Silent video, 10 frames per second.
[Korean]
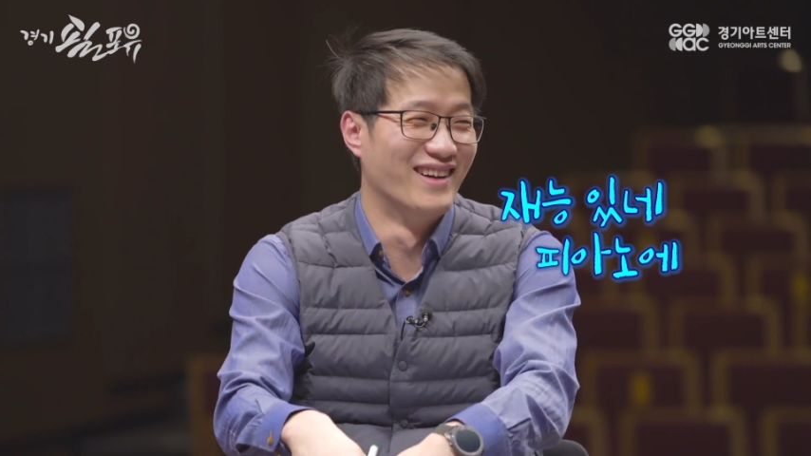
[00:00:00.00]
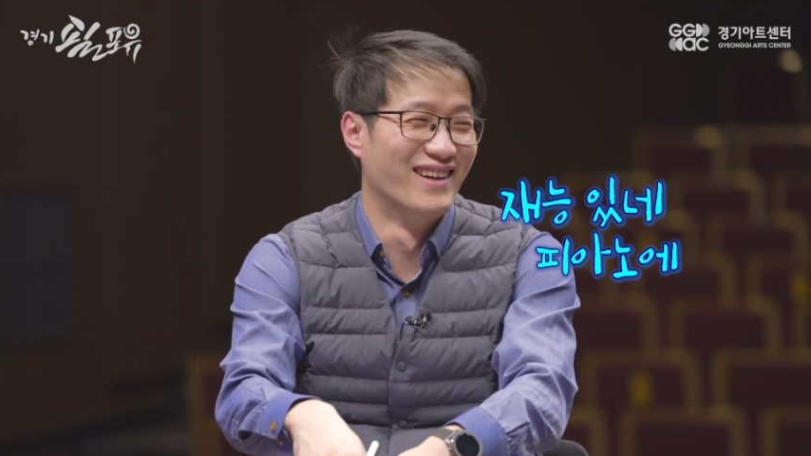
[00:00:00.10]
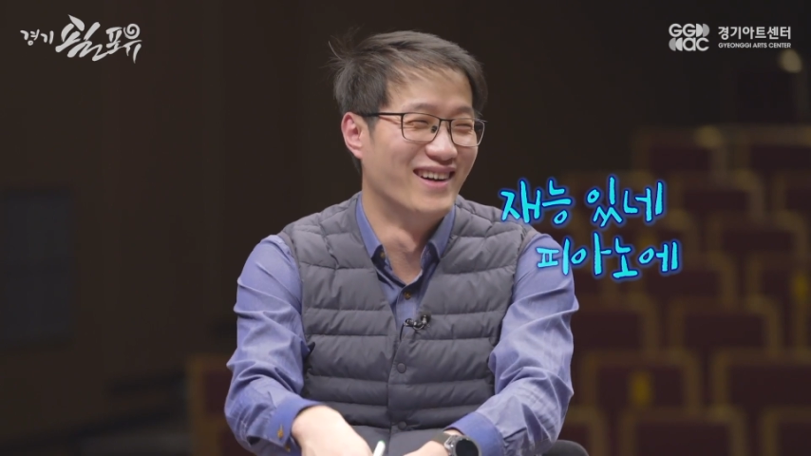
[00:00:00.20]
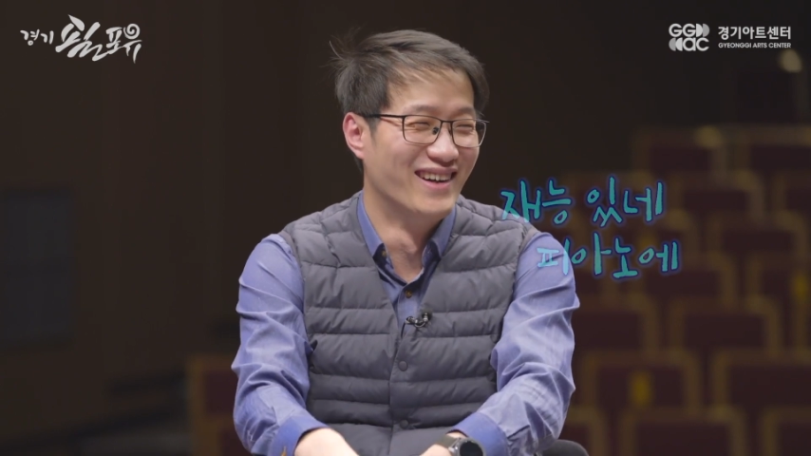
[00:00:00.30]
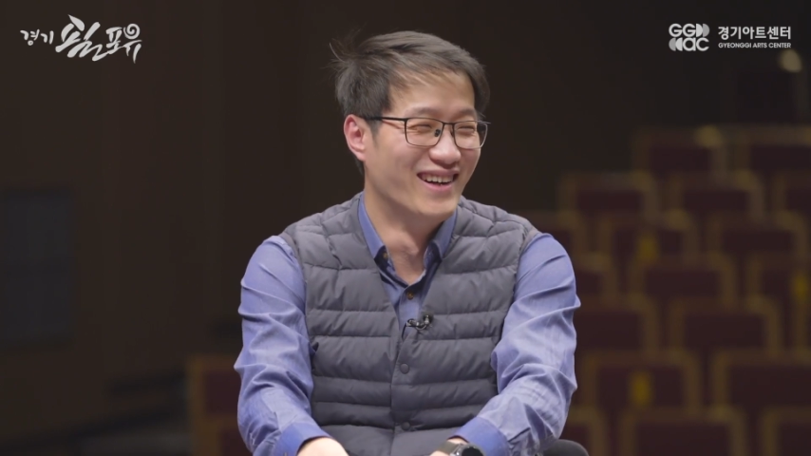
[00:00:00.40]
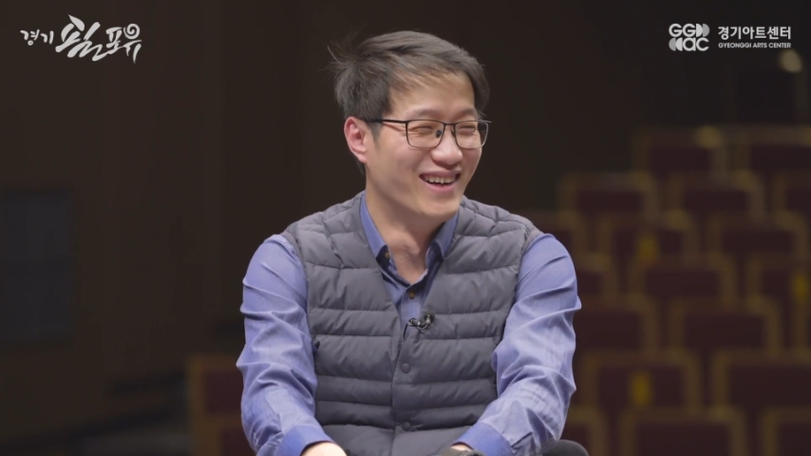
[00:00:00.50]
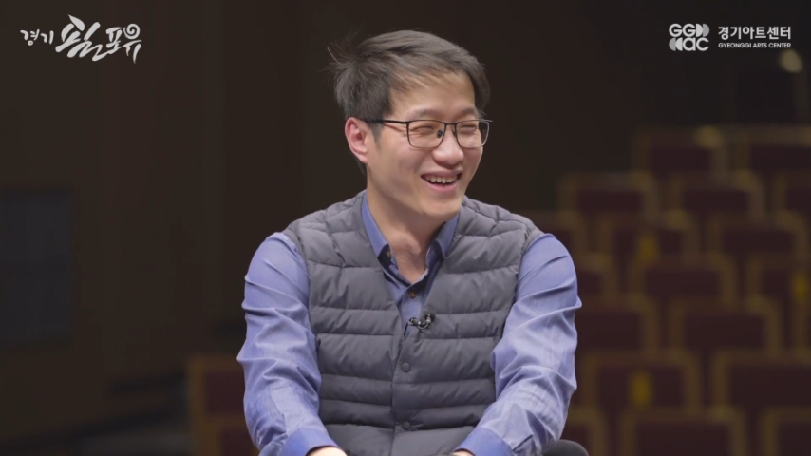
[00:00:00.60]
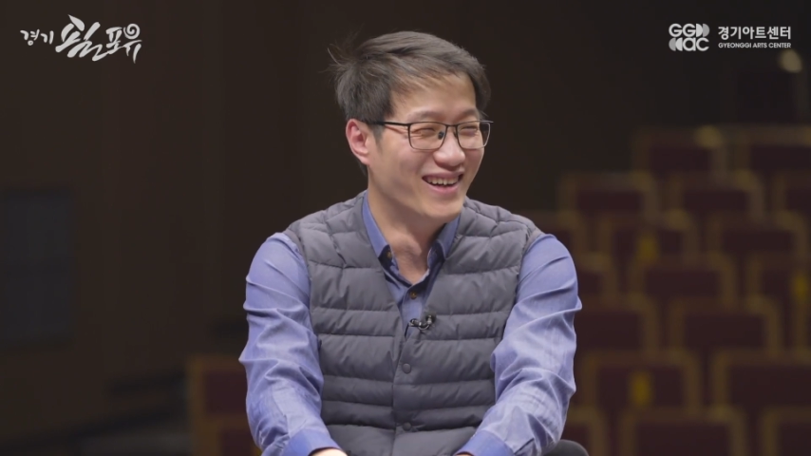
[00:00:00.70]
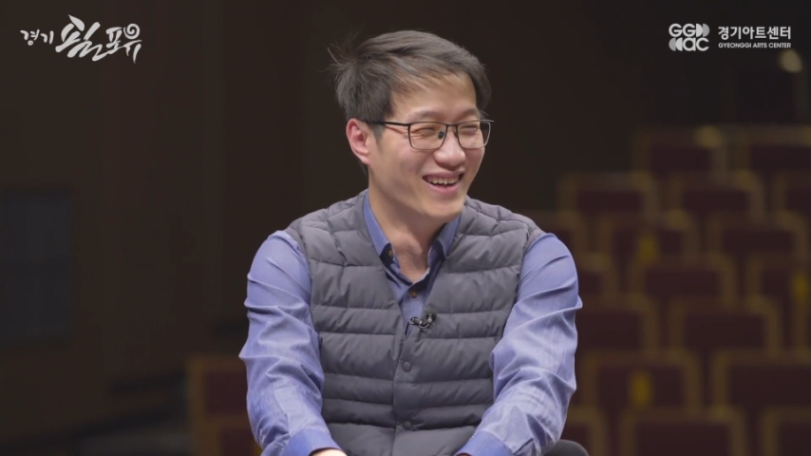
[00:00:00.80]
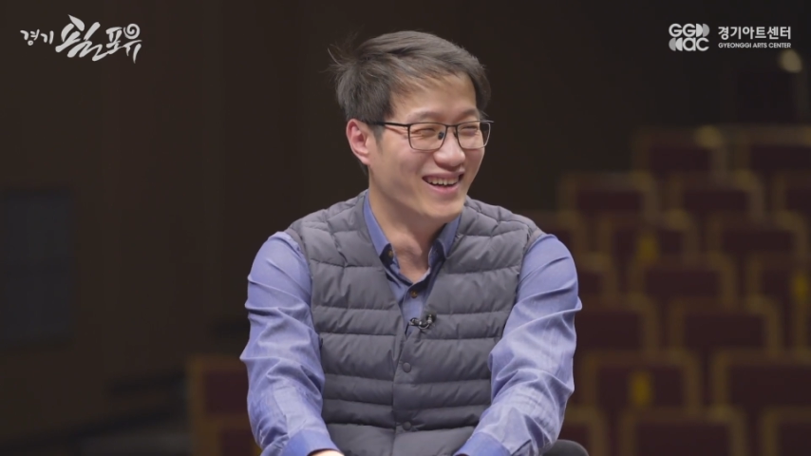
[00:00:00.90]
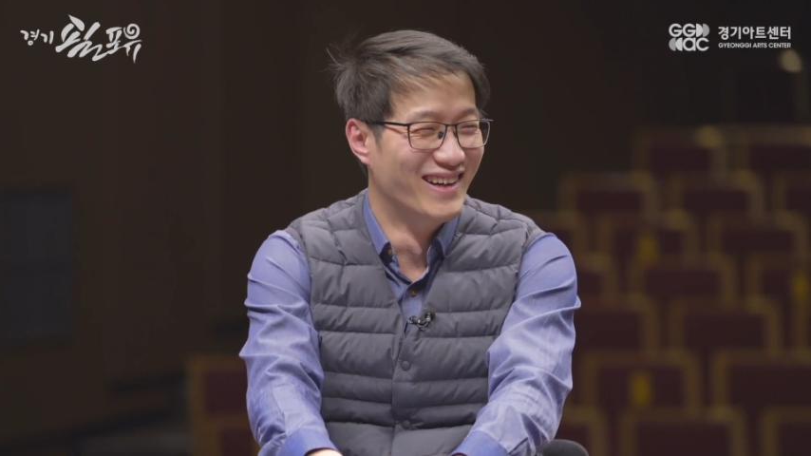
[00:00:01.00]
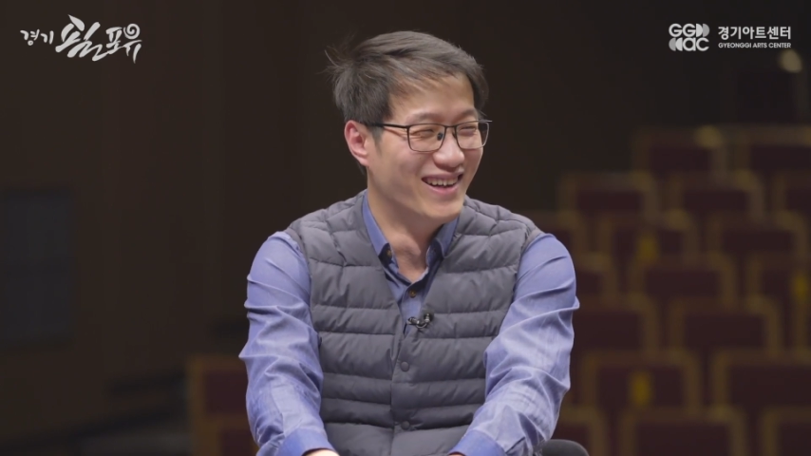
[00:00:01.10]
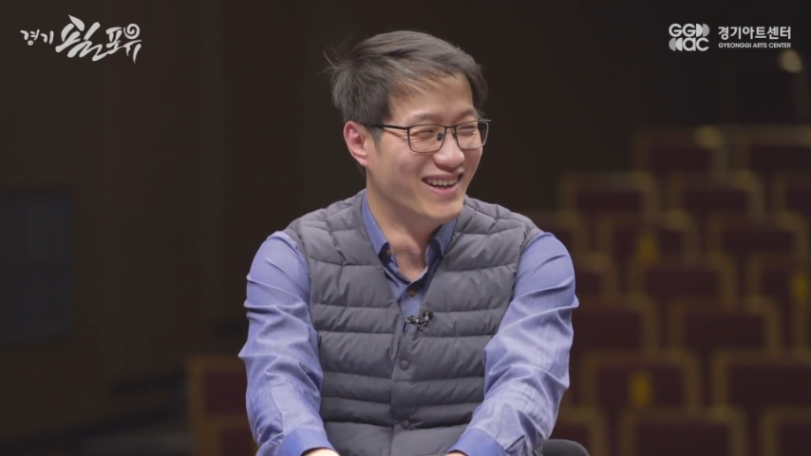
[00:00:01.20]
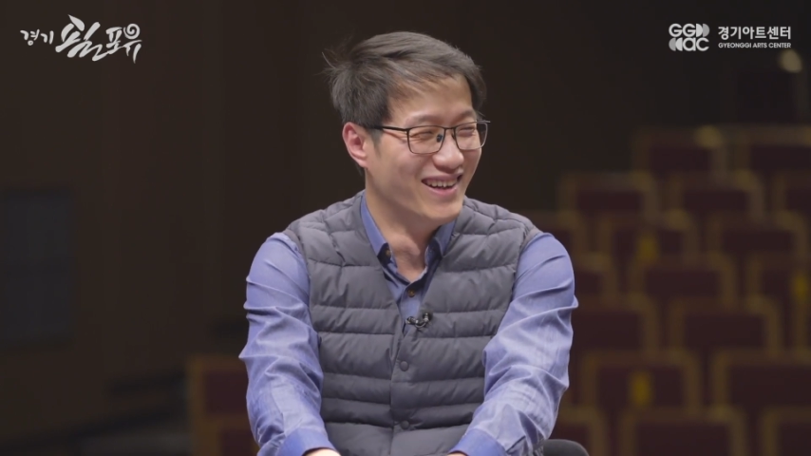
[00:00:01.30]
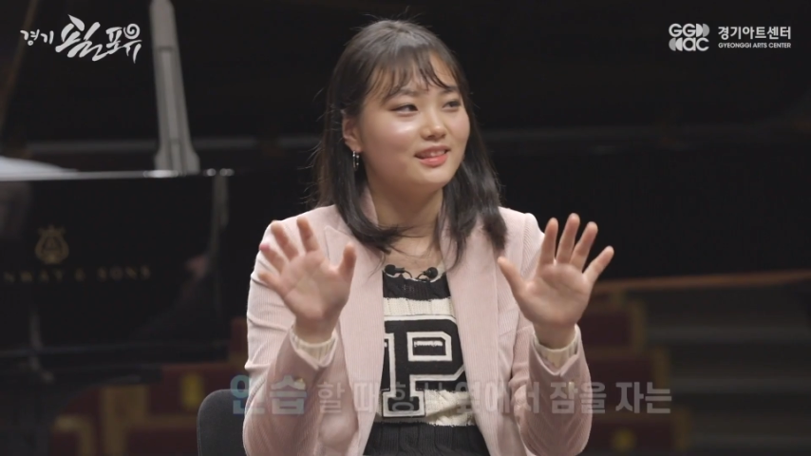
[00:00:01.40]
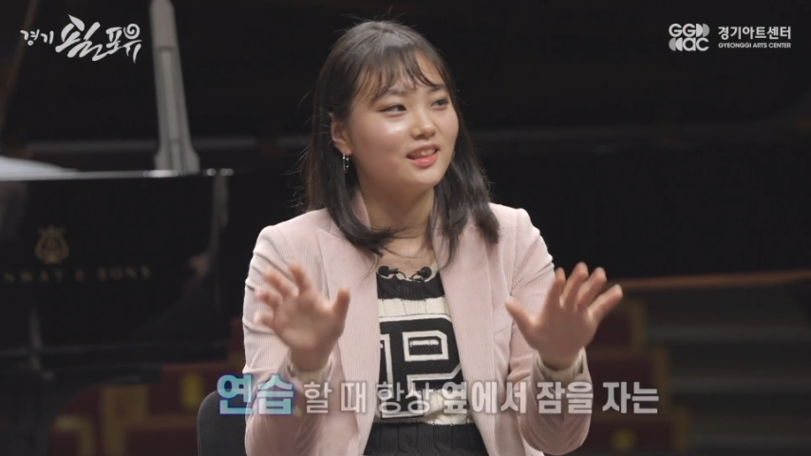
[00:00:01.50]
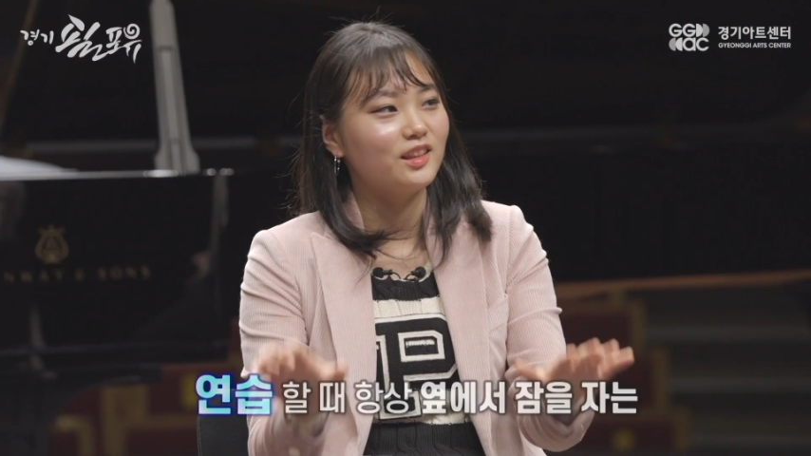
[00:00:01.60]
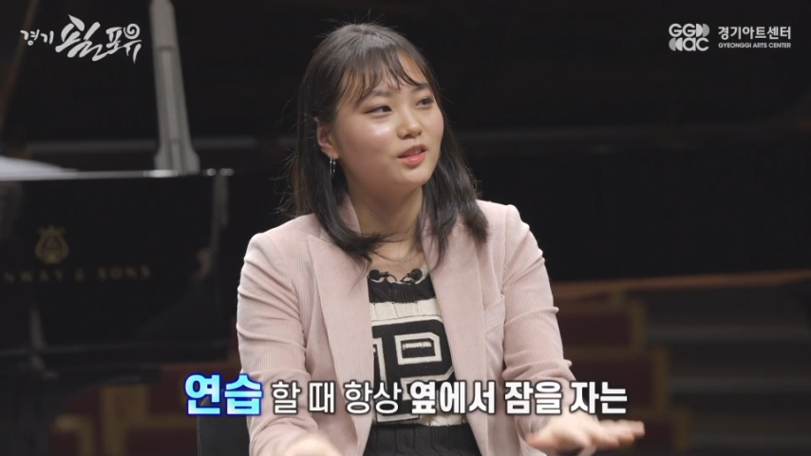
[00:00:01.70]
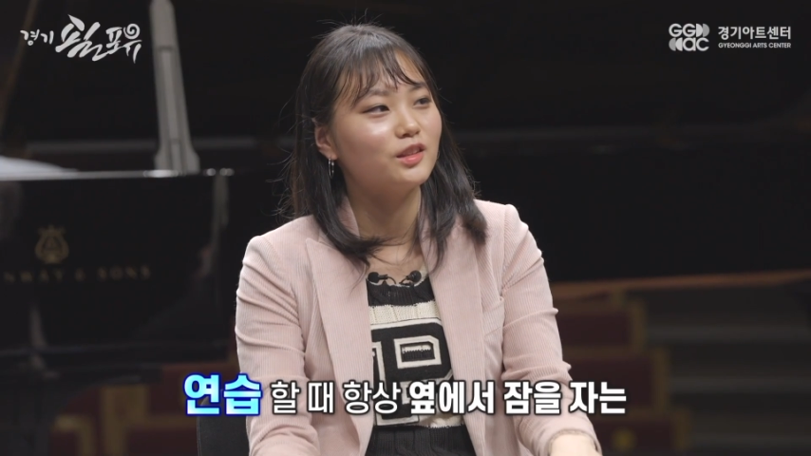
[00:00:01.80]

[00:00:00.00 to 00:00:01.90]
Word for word: 근데 희한하게 제가